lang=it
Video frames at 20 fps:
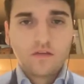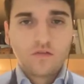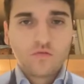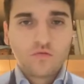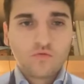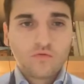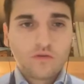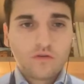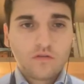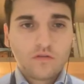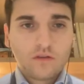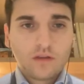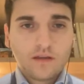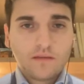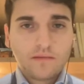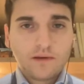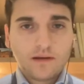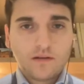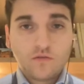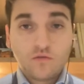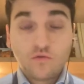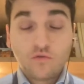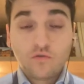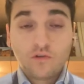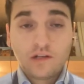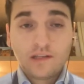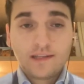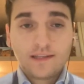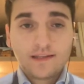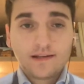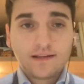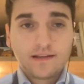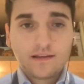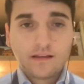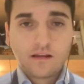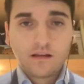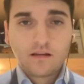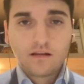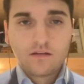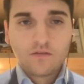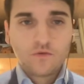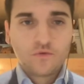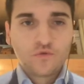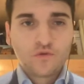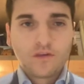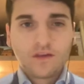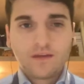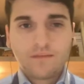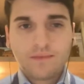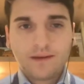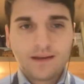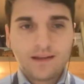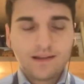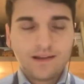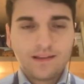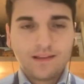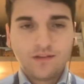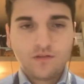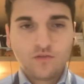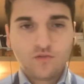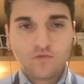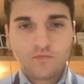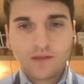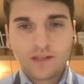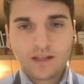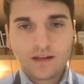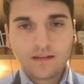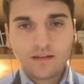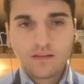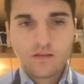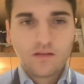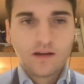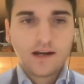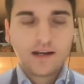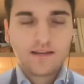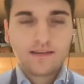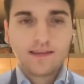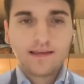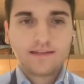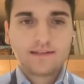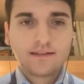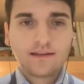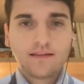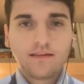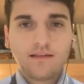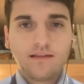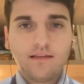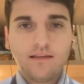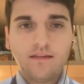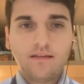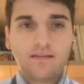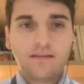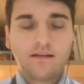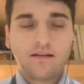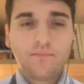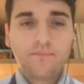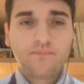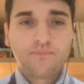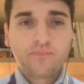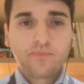su questo tema oltre lo schema, la dicotomia tradizionale destra-sinistra,